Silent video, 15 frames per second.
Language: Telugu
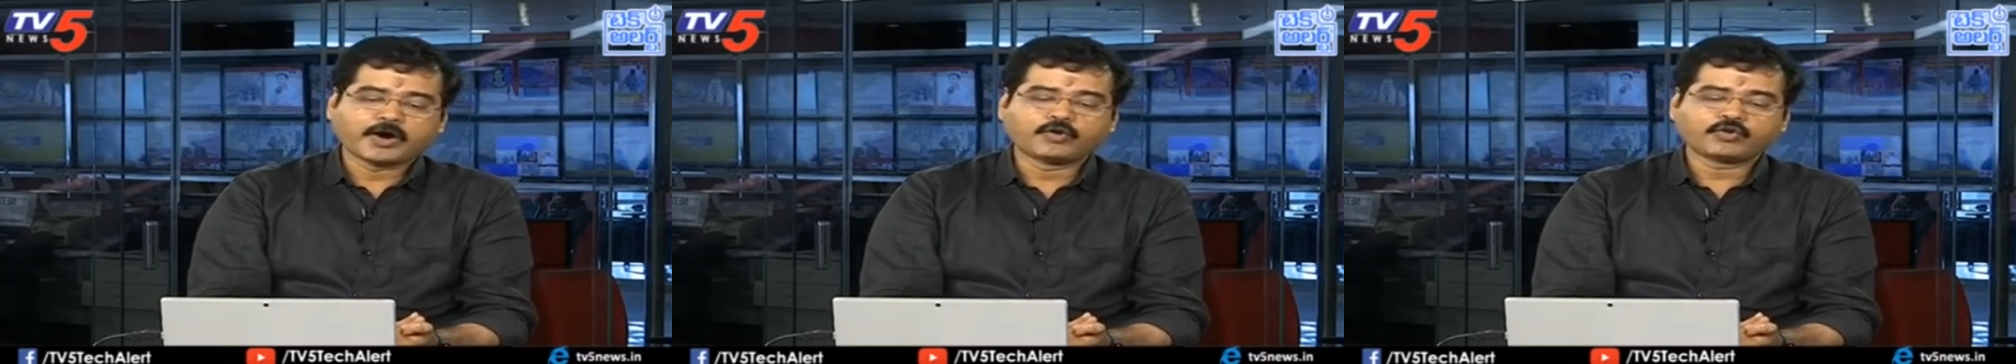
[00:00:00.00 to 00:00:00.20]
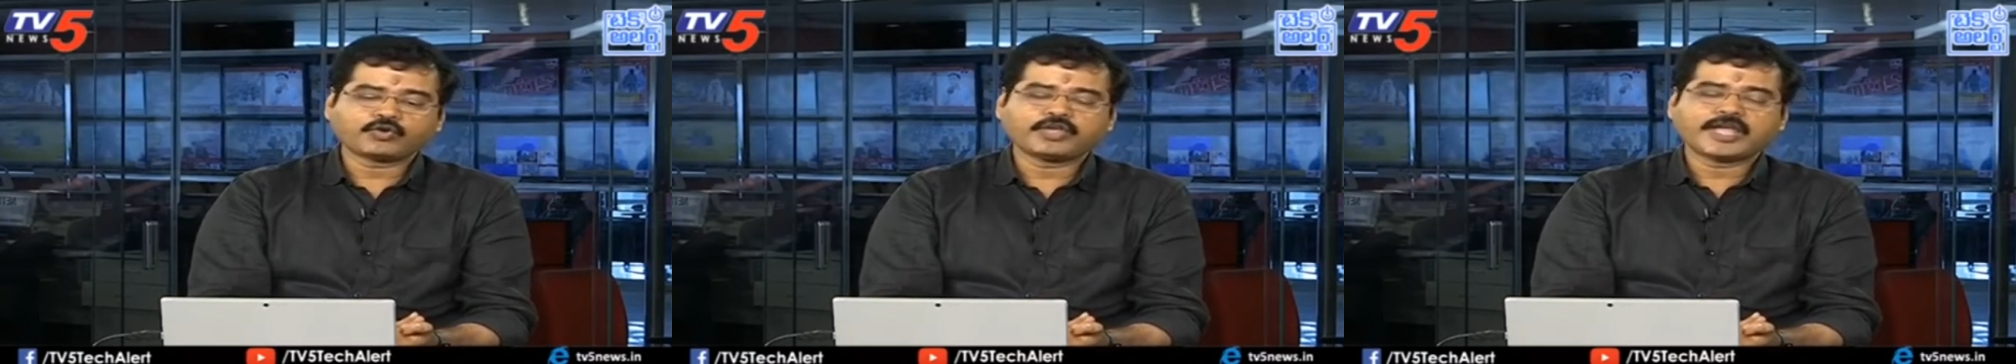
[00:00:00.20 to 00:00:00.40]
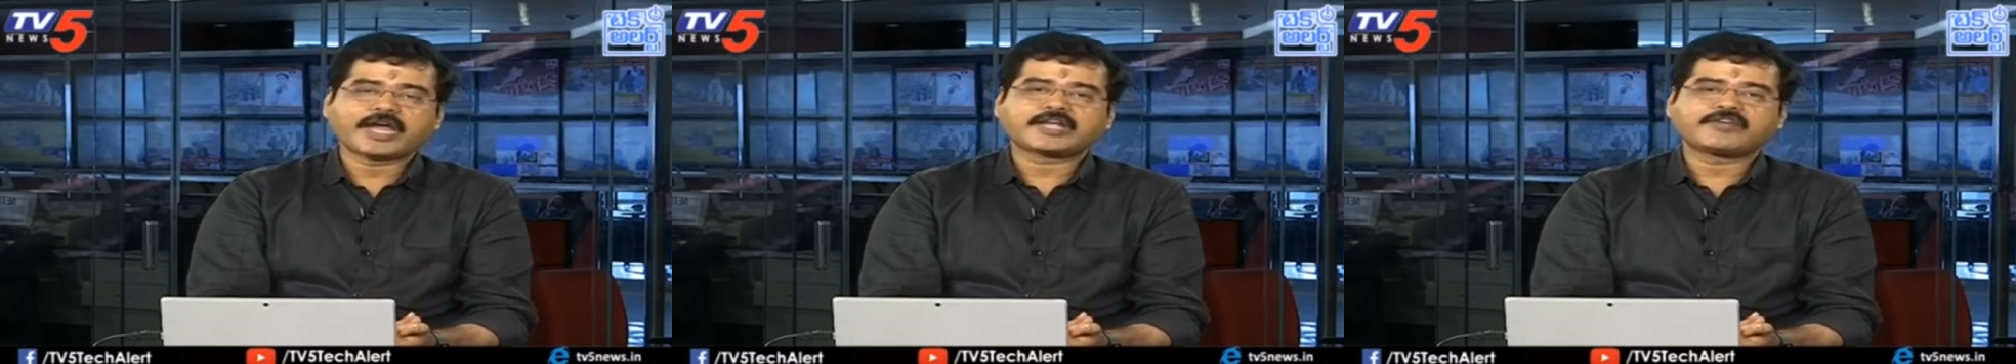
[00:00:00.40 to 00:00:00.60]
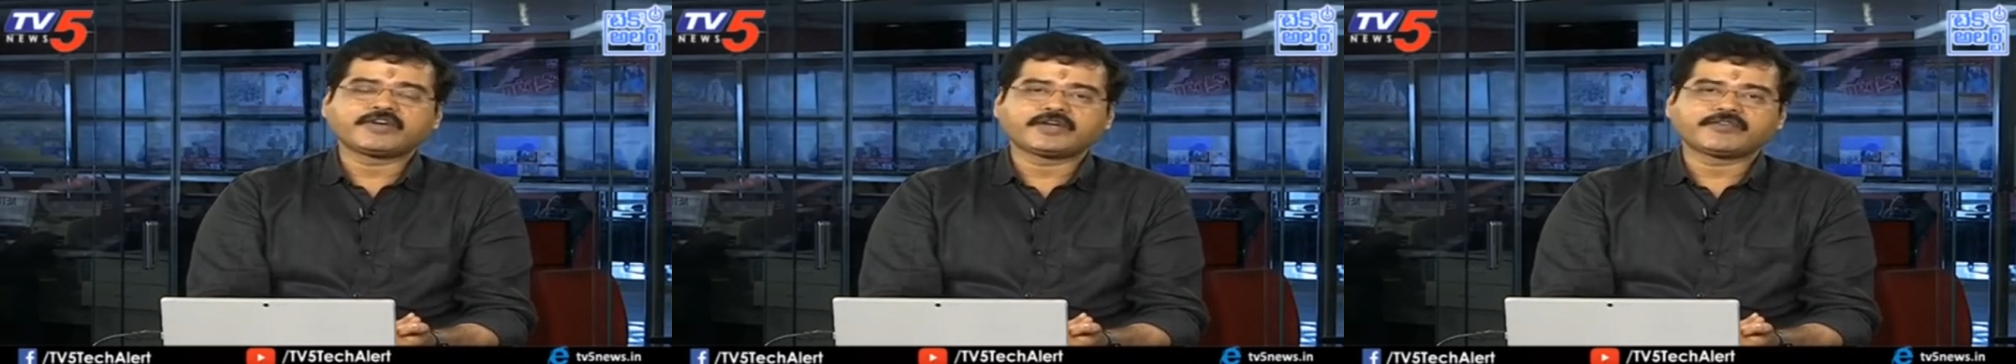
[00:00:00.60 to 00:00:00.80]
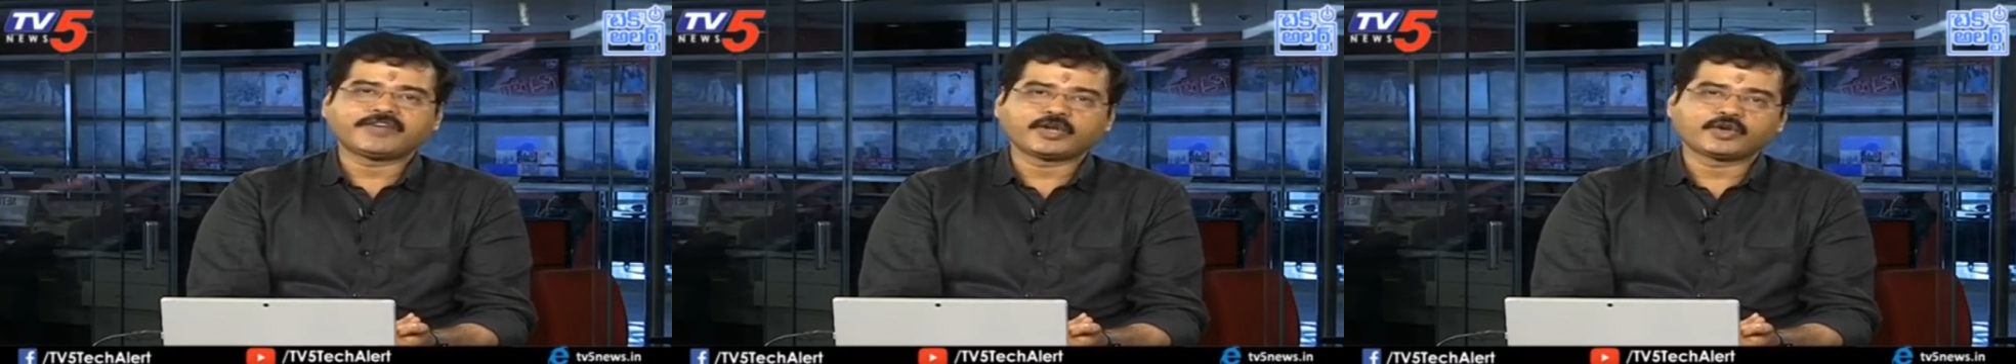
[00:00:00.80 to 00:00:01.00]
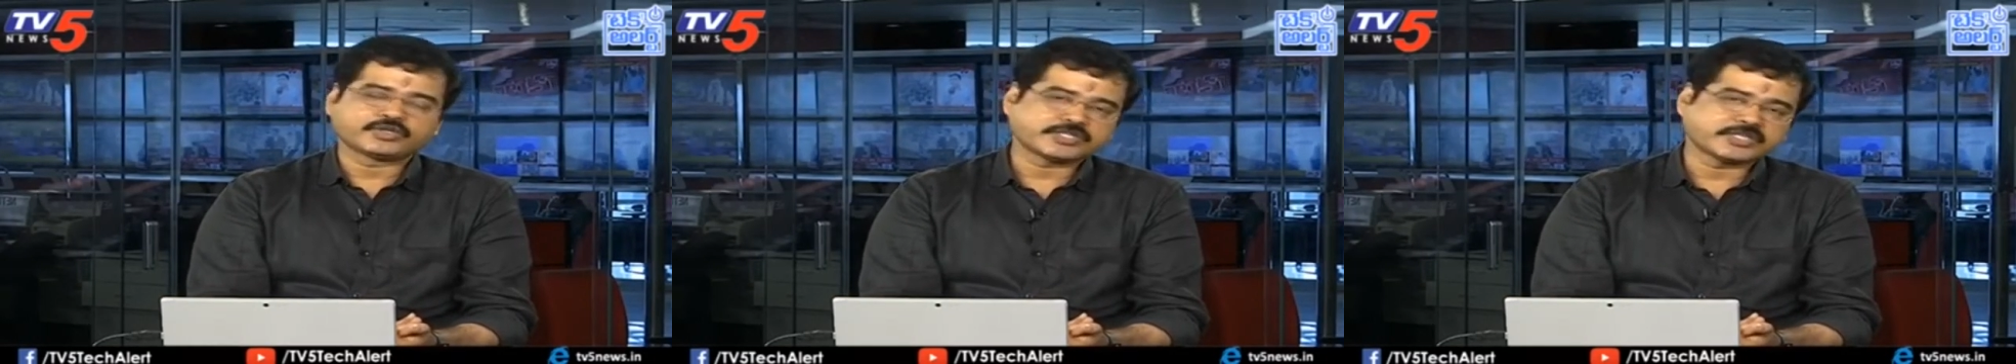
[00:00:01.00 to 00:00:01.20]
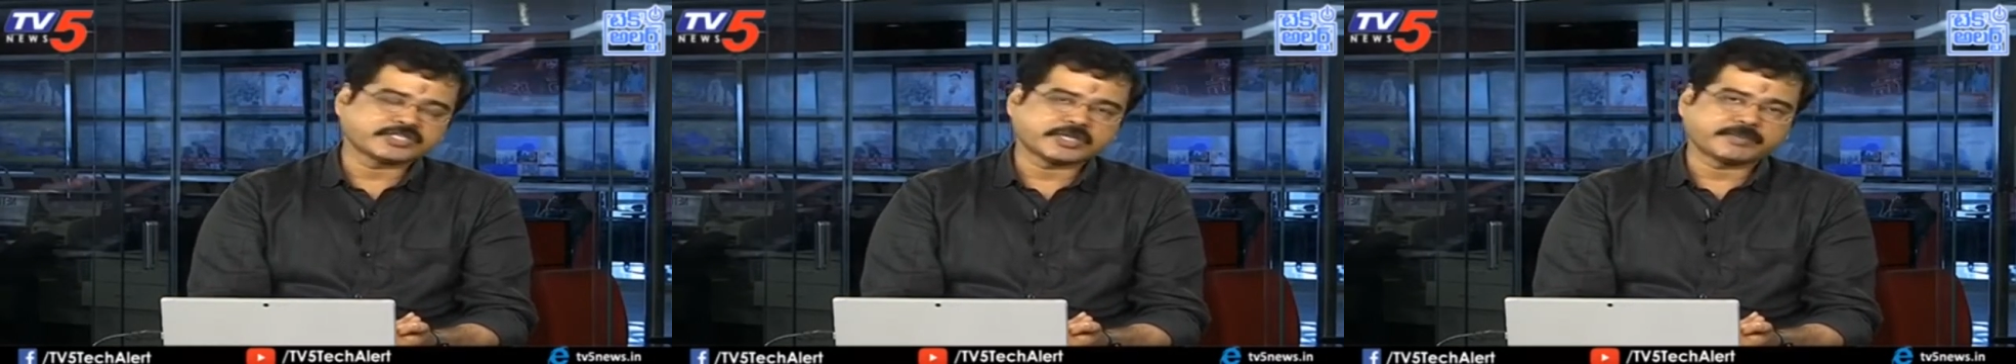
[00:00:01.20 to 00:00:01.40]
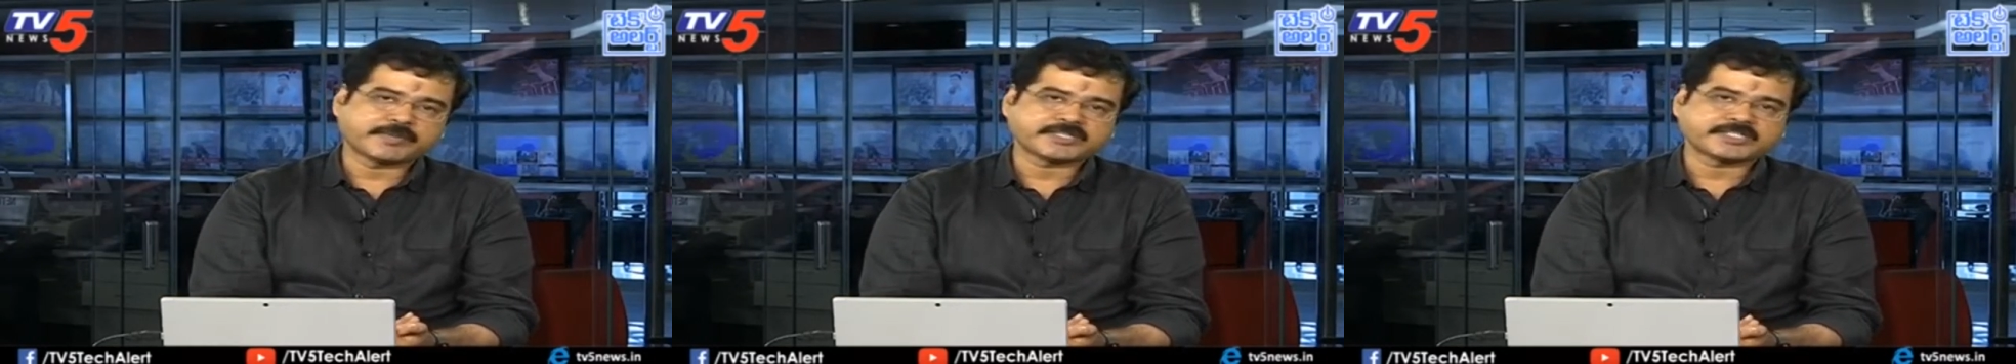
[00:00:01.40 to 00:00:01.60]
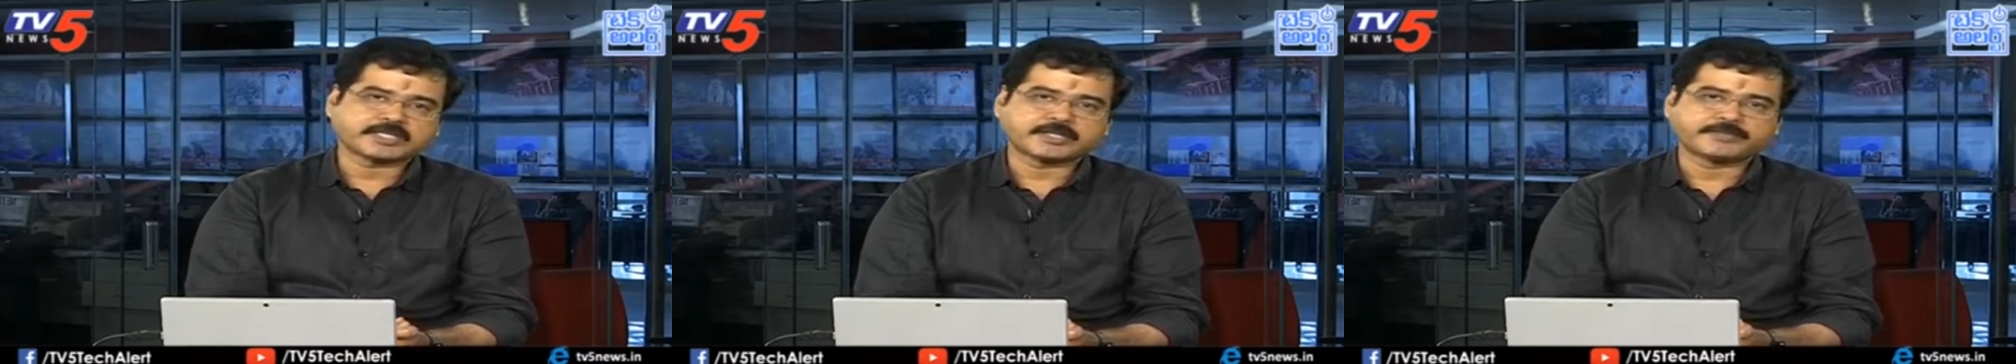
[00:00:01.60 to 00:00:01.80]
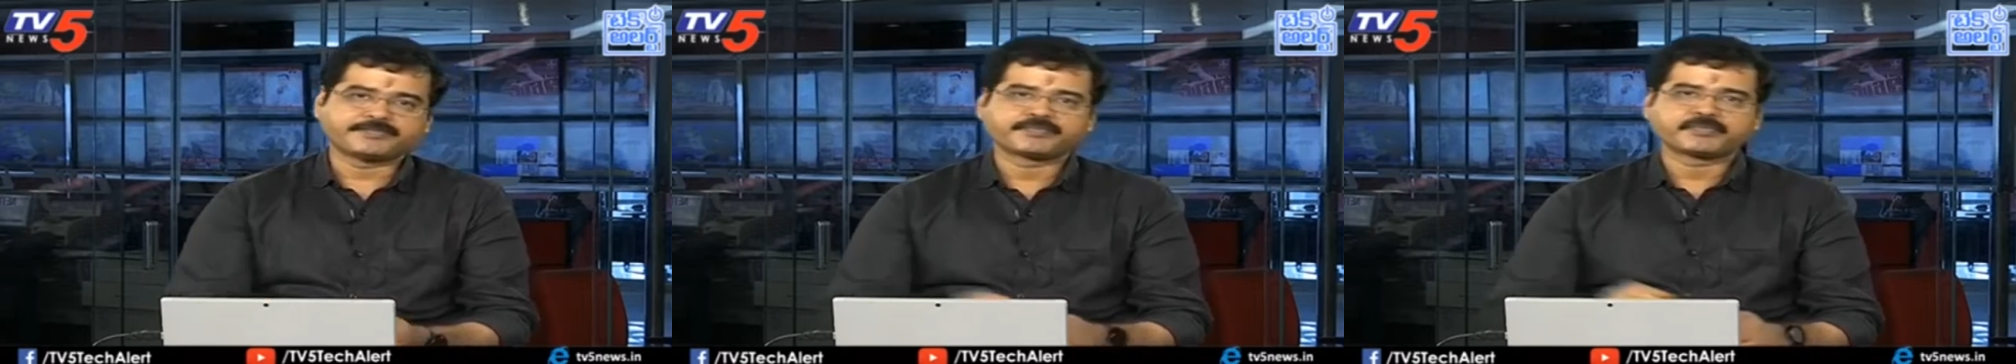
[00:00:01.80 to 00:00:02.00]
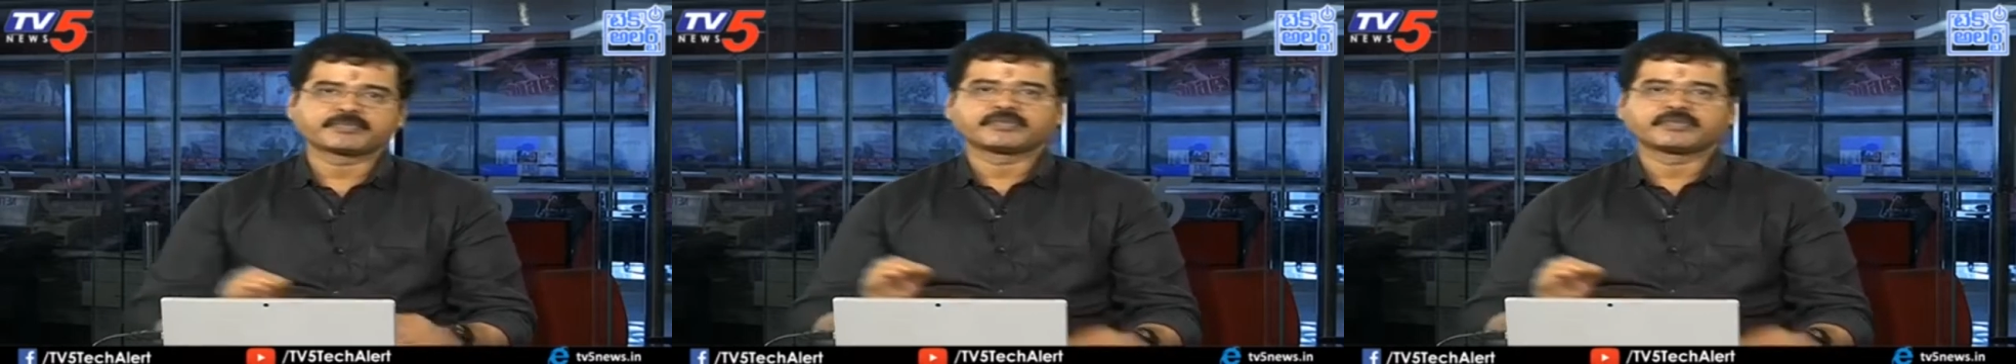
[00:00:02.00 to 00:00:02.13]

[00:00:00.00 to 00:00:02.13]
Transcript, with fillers: హౌ టు యాక్టివేట్ విండోస్ అని చెప్పేసి